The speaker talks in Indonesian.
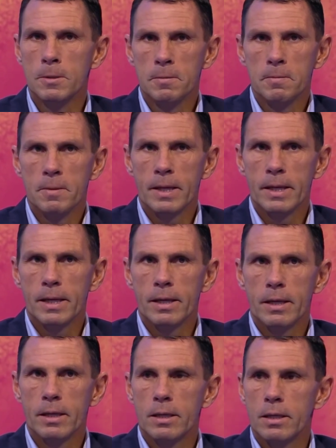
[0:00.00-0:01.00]
jam bermain di
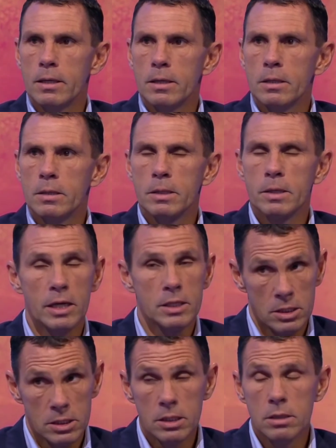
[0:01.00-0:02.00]
United, buka
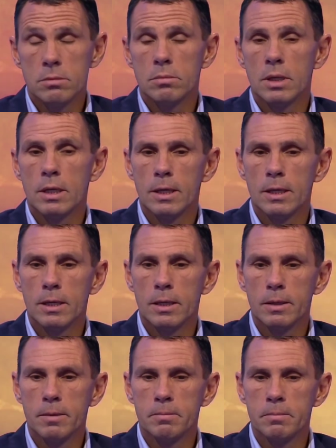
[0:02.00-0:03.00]
Poyet kepada Midnight.